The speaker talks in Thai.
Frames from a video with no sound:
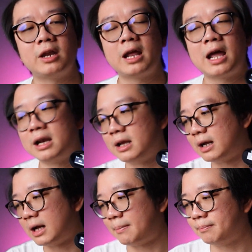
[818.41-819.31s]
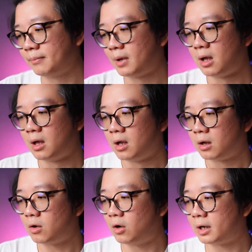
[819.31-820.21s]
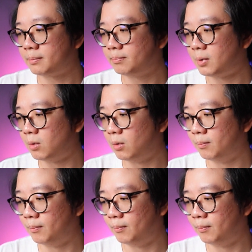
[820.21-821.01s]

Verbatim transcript: น่าเลยนะครับกดปุ่ม